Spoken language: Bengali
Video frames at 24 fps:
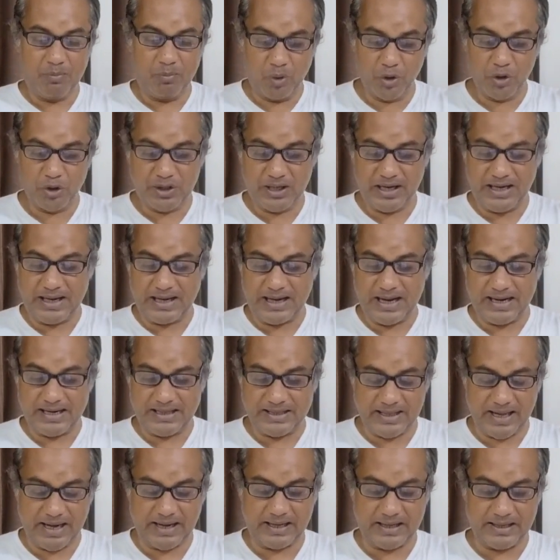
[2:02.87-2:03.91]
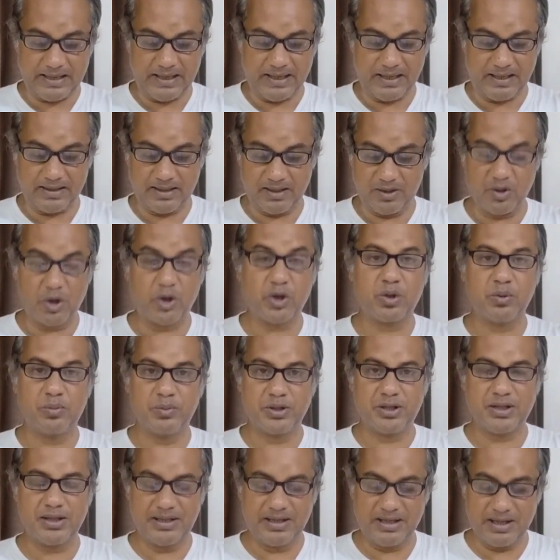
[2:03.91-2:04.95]
মন্ত্রী এখানে থাকেন না তিনি
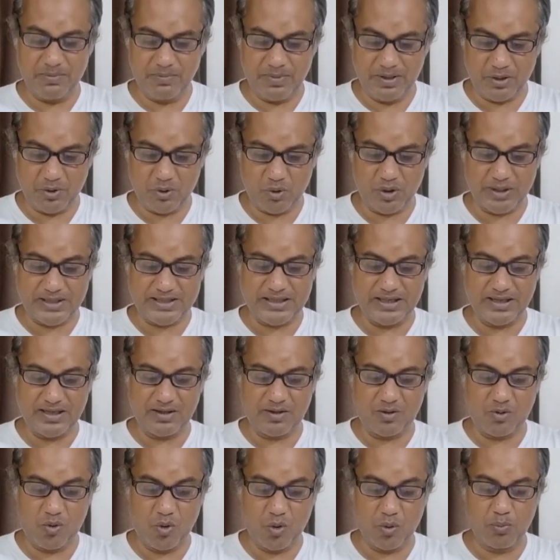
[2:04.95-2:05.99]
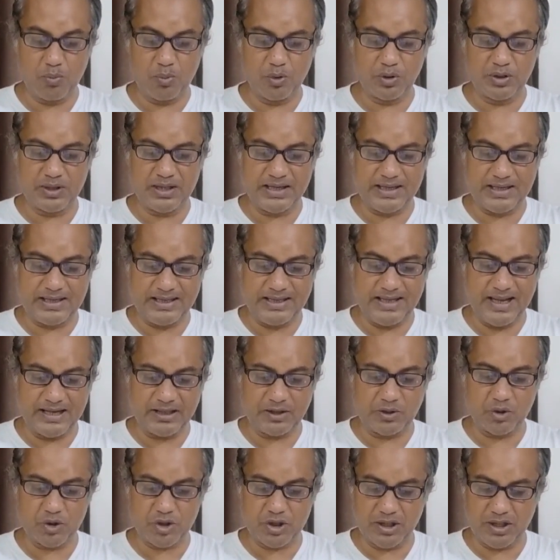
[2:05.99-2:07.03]
অর্থমন্ত্রীর দিকে মিন করেছেন কোন মন্ত্রী কী
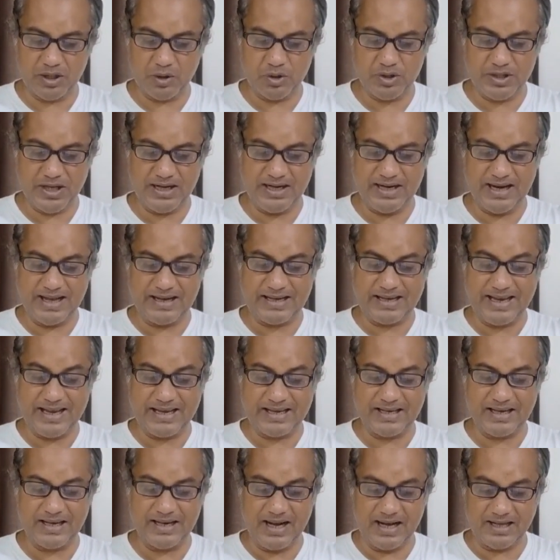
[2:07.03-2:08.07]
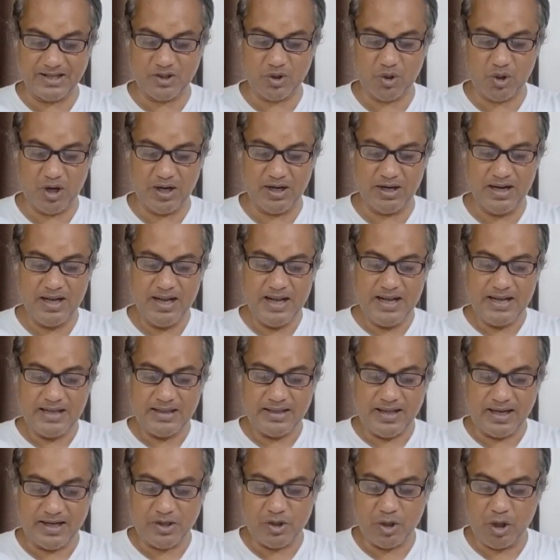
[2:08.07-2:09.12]
দায়িত্ব সেটাও জানি না কে কী কাজ করেন
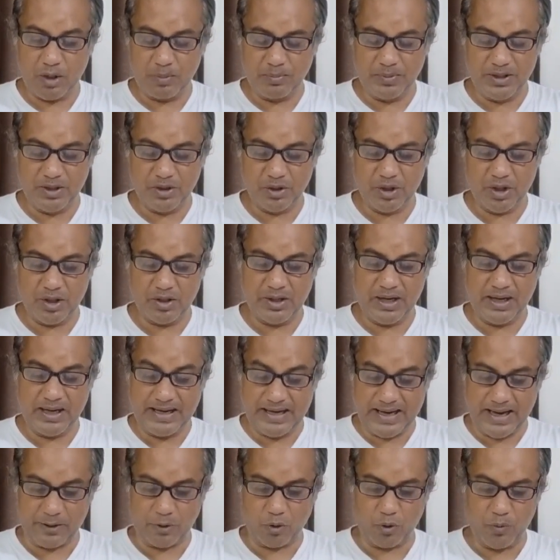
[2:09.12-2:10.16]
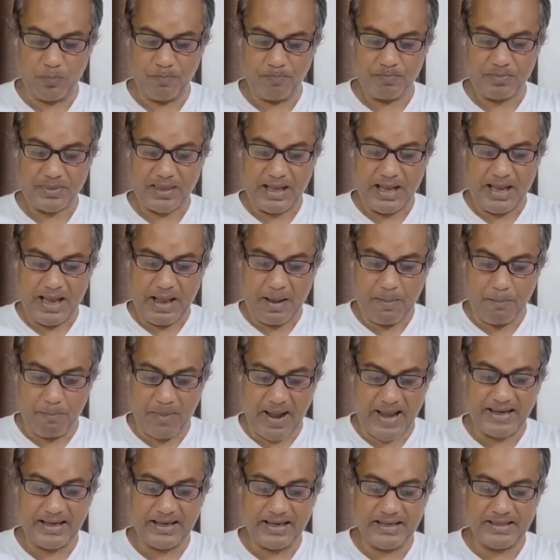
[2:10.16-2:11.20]
তার জবাবদিহতা নেই কেন
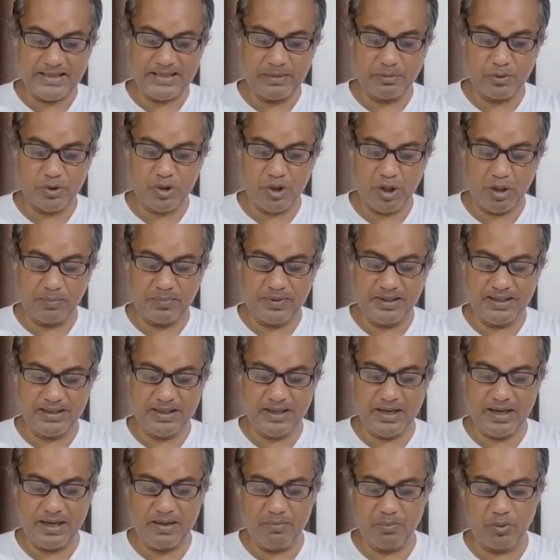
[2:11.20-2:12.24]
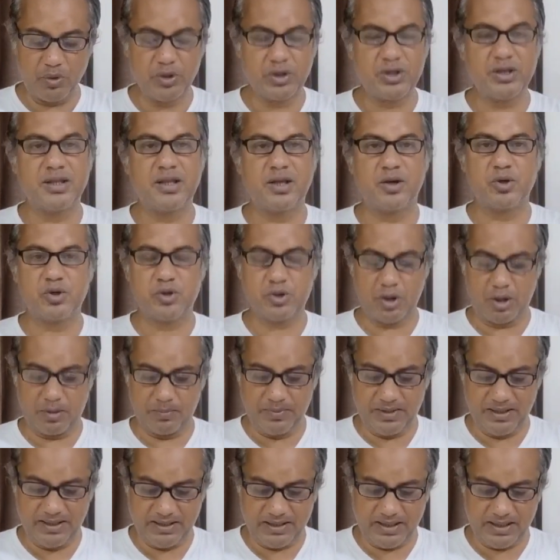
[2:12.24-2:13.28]
ব্যাংকের যেমন জবাবদিহিতা নেই মন্ত্রীদেরও
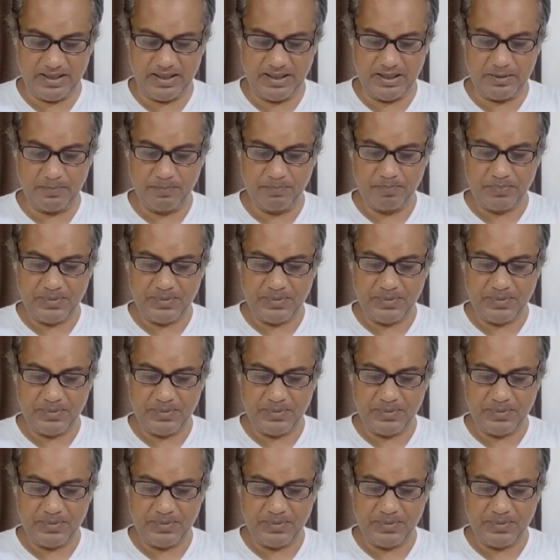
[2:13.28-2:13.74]
জবাবদিহিতা নেই